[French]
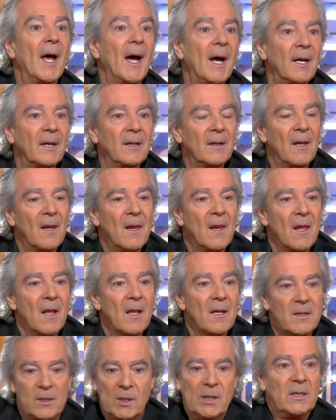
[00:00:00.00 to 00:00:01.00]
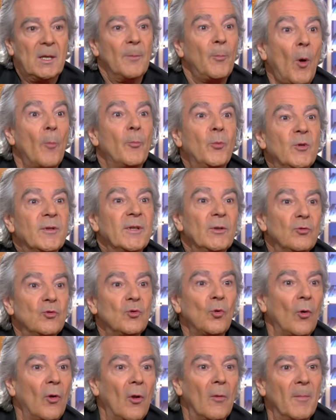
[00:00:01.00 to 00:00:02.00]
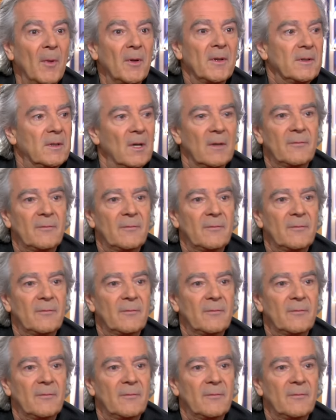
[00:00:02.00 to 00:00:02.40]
a. J'ai été propulsé du jour au lendemain. On a dit,